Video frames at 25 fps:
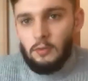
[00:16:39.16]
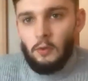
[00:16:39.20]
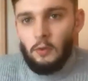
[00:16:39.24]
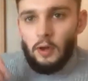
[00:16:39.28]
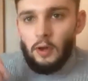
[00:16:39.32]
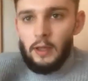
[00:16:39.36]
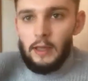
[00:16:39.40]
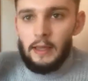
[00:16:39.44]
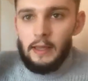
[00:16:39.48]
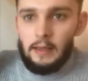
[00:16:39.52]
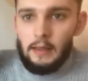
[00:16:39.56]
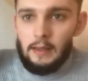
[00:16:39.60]

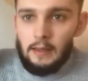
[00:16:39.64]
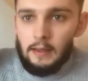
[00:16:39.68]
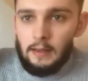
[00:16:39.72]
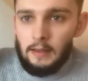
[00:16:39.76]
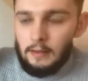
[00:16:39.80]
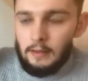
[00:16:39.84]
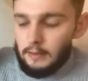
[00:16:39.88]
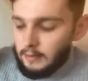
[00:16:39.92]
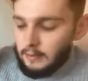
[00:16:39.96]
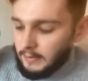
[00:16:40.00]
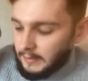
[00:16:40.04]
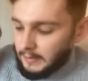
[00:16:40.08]
Et
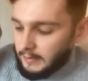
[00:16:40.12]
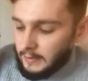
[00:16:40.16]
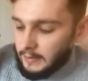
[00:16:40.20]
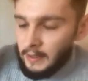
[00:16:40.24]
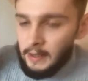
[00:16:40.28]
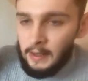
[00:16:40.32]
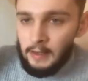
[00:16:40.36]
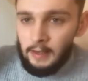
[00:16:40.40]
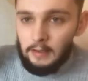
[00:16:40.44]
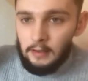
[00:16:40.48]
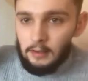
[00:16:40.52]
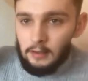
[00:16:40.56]

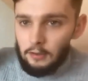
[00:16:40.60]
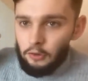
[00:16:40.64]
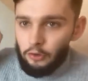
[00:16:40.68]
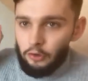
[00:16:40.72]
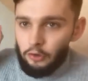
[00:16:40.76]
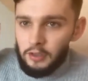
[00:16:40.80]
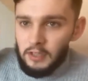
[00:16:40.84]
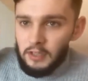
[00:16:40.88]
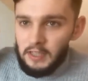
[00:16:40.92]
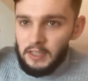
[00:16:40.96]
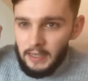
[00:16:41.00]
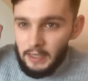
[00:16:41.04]
ça, je
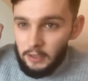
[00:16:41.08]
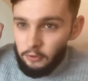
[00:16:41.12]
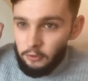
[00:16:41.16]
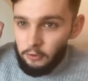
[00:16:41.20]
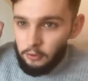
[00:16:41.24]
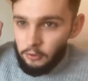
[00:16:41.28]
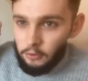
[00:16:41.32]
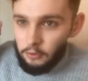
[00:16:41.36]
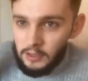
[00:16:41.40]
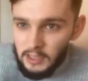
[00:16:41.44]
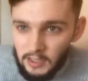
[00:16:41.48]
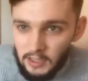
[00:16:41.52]
dirais que
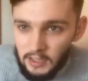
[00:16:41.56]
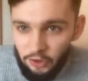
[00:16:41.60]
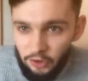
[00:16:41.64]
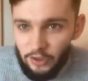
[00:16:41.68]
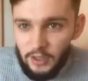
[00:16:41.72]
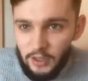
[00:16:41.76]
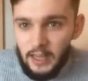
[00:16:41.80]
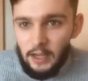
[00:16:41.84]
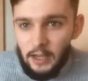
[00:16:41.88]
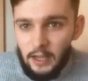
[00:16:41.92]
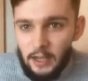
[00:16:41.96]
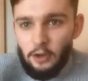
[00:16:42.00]

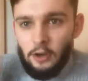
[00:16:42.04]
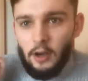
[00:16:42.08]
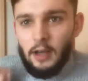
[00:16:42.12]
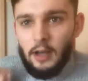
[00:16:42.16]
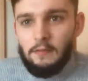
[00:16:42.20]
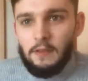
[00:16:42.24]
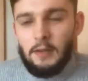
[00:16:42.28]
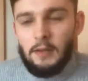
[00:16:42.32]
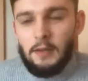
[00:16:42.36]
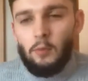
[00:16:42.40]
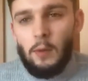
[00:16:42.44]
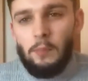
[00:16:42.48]
Nietzsche est d'accord
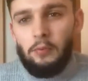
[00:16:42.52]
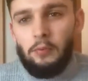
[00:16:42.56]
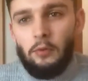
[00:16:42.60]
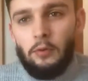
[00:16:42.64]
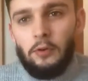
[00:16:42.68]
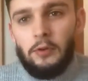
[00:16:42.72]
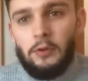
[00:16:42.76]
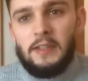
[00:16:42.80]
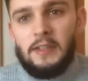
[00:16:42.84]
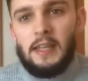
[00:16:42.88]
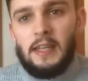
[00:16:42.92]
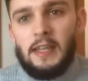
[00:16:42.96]
avec moi pour
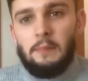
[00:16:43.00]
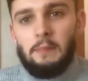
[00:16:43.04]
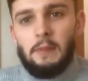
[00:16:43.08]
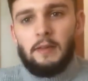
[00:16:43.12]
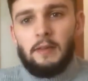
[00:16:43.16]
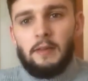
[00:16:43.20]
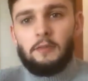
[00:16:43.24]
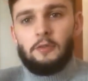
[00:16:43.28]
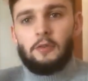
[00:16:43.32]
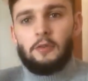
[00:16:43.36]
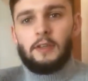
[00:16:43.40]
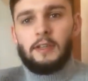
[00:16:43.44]
le dire
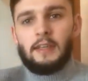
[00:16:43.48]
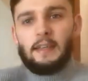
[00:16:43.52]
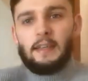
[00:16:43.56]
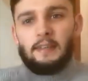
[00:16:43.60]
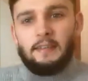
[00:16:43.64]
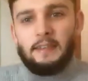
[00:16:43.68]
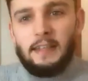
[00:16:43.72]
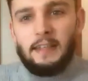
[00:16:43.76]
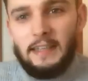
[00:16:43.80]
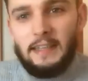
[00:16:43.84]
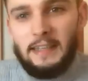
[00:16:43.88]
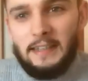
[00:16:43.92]
parce que qu'est-ce
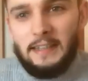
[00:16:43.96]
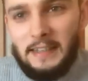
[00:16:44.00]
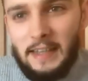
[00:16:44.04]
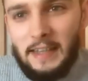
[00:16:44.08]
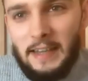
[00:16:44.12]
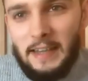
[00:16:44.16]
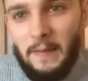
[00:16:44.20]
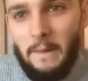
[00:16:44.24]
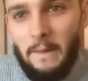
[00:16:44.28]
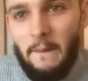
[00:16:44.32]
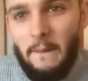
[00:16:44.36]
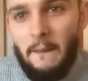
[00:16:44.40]
qu'il
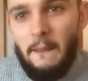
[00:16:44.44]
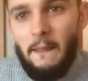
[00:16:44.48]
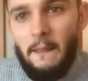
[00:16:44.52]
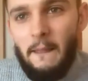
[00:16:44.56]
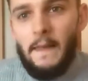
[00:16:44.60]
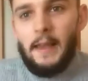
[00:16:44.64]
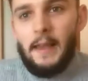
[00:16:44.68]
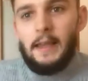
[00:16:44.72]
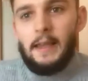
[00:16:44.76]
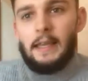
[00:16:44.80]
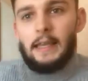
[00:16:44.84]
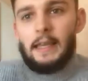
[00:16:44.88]
dit
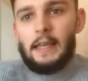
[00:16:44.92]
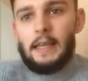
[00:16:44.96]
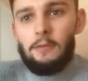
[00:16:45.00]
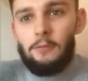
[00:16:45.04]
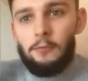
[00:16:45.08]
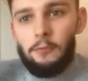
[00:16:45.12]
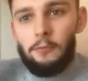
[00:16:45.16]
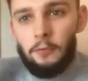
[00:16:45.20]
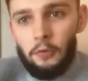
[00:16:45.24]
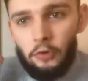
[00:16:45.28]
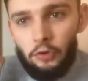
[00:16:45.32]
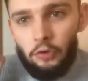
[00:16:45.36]
Il
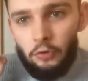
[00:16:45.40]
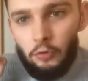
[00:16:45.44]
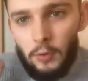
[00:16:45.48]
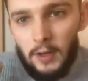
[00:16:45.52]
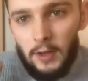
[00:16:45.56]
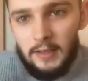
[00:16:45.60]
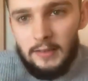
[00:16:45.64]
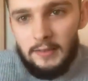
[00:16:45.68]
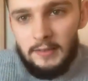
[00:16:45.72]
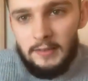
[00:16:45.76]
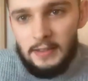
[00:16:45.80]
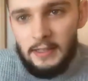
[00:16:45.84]
faut
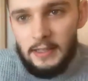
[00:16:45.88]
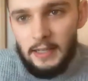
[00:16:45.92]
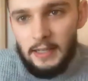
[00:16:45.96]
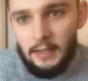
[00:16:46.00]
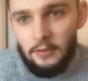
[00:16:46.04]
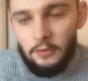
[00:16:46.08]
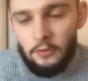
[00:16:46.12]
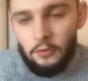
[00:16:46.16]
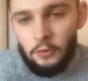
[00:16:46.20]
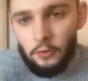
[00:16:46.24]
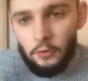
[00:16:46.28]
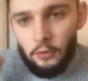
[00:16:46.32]
choisir
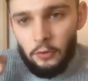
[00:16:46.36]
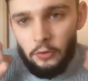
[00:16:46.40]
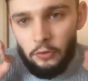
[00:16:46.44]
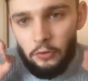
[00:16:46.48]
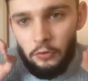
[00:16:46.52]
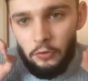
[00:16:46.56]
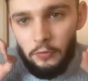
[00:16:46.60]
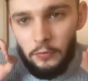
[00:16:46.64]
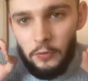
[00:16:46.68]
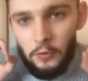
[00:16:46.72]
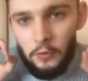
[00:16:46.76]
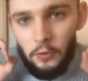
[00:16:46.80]
ce que
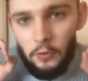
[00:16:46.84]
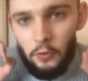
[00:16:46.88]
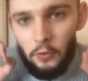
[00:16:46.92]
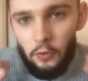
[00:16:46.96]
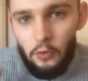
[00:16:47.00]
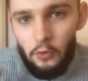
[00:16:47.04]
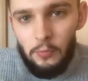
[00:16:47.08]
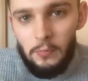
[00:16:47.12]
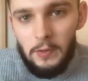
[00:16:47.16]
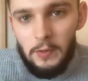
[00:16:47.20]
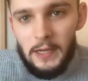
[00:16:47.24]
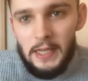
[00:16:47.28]
tu veux
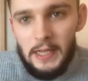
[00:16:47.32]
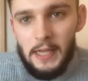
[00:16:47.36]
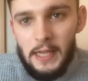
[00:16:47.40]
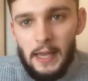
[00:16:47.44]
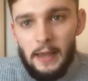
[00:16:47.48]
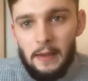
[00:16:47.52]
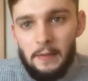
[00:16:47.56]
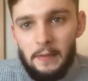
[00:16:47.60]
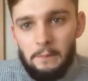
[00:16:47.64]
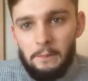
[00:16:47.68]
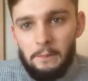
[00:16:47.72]
oublier.